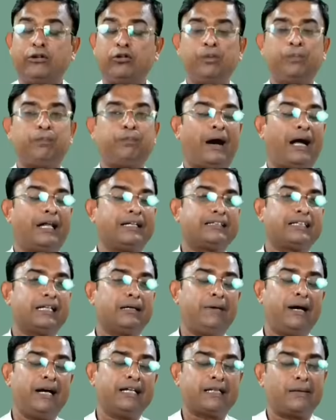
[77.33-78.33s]
দেখুন
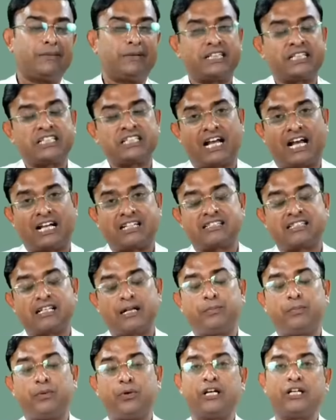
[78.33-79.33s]
পান্তা ভাত আমাদের
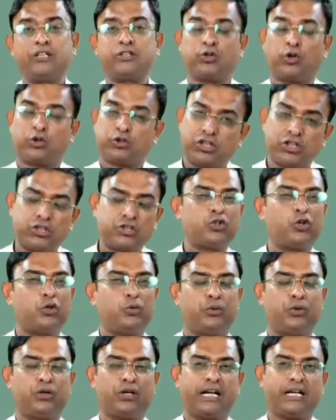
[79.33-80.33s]
স্বাস্থ্যের পক্ষে যথেষ্ট
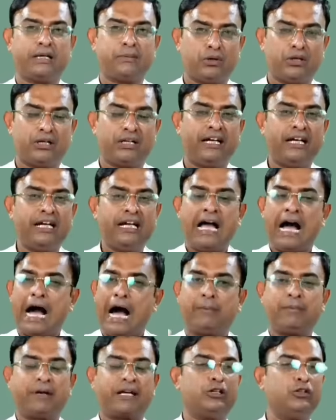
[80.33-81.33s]
উপকারী বলে
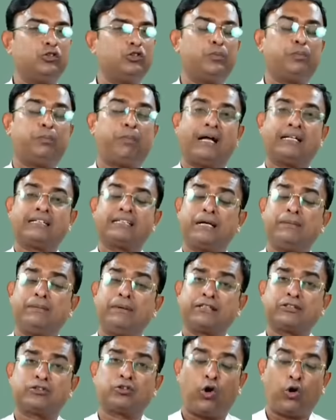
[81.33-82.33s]
আমরা কিন্তু পান্তা
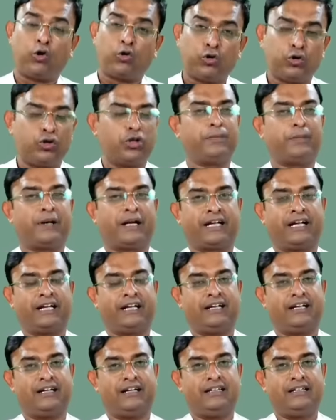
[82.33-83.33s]
ভাত কখনোই
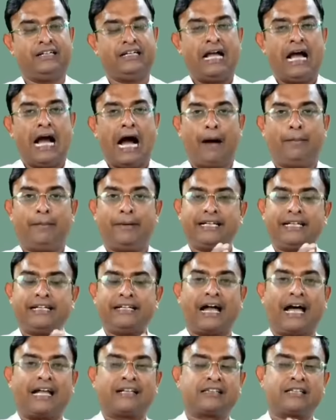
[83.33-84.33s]
বানাই না
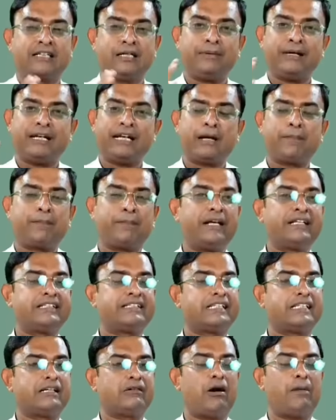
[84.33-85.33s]
আমাদের রাত্রিবেলার
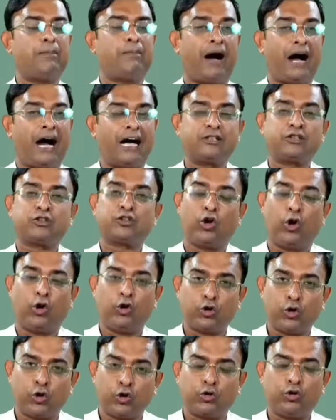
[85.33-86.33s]
বেঁচে যাওয়া ভাত
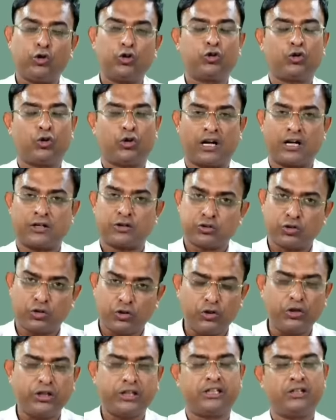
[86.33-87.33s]
সংরক্ষণ করার
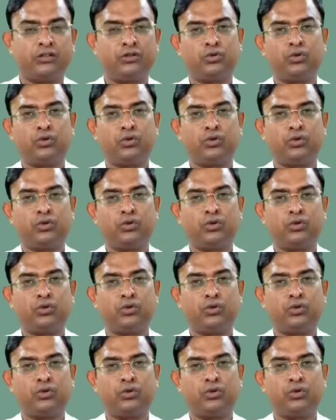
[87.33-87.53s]
জন্যই